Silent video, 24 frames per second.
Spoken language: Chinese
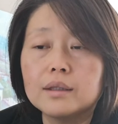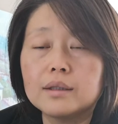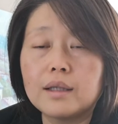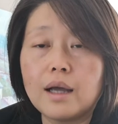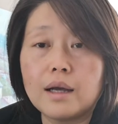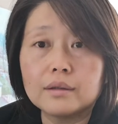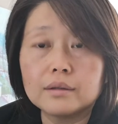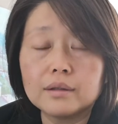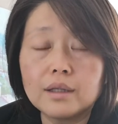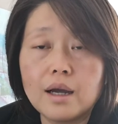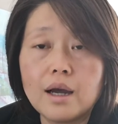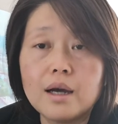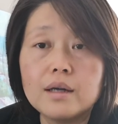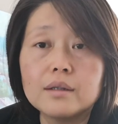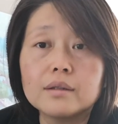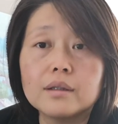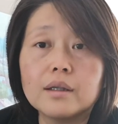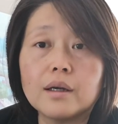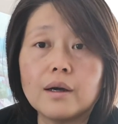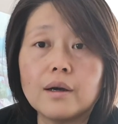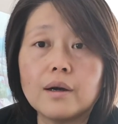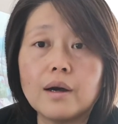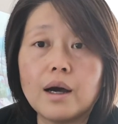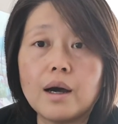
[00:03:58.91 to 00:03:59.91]
downtown
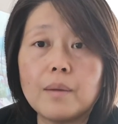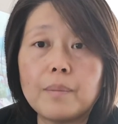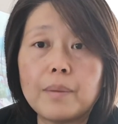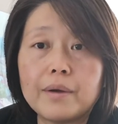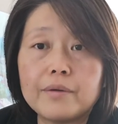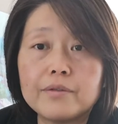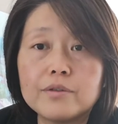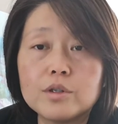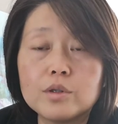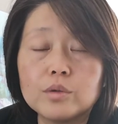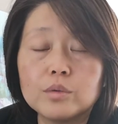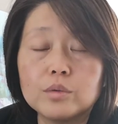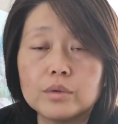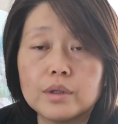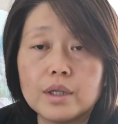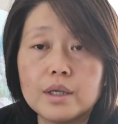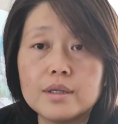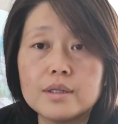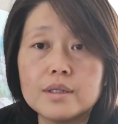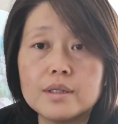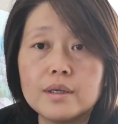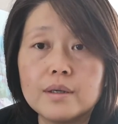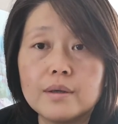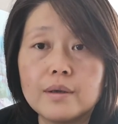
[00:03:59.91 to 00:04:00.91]
的啊百分之五
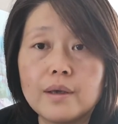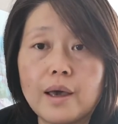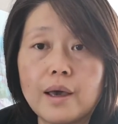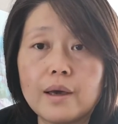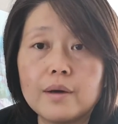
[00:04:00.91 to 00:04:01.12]
定金，